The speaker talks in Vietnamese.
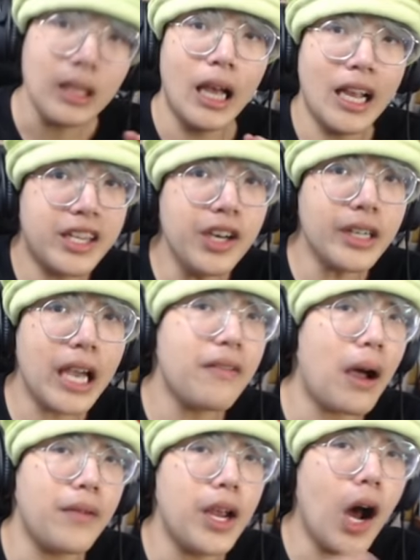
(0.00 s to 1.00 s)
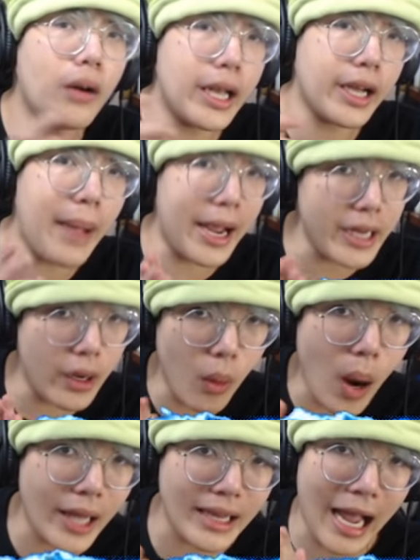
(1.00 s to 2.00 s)
Thì trước khi vào video này các bạn đừng
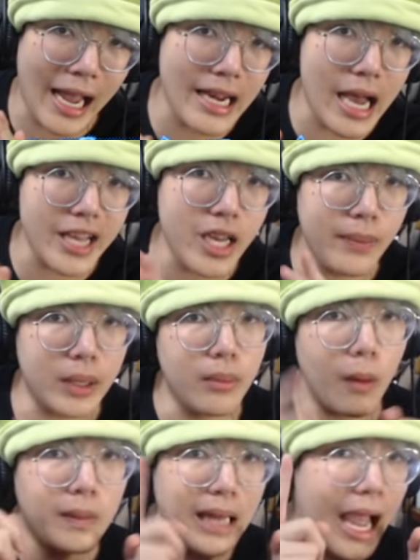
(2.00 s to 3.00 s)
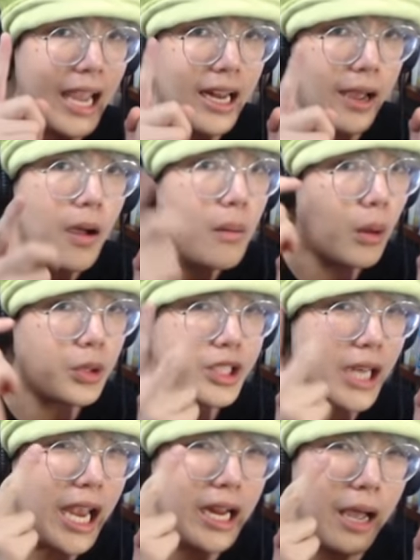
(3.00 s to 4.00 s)
quên là hãy để cho mình một like nè, một
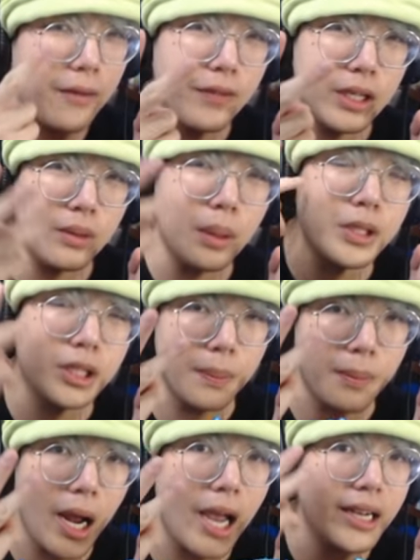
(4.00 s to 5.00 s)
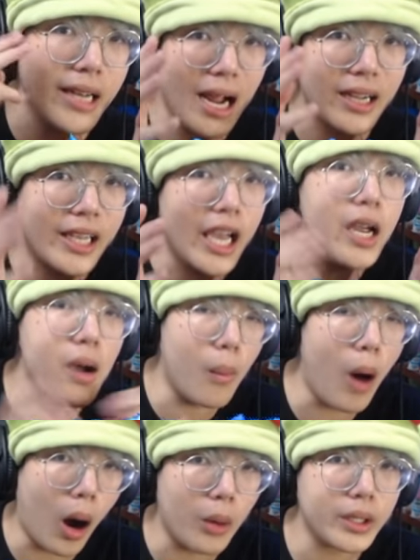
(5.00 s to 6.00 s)
share nè và nhấn nút subscribe đăng ký ủng
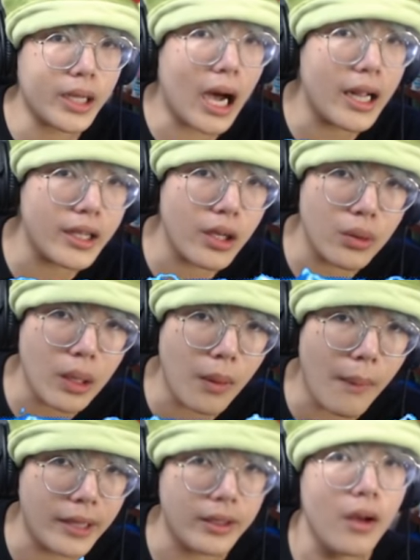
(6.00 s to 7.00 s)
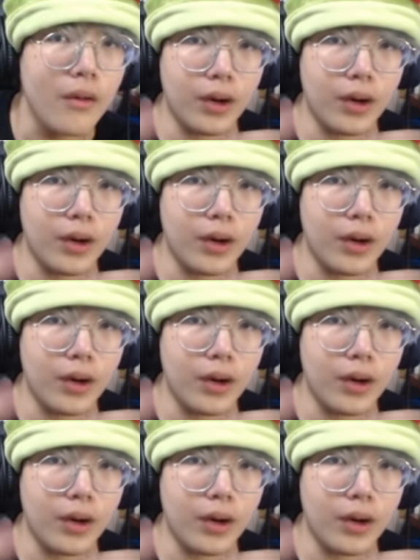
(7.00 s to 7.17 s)
hộ cho kênh YouTube của mình.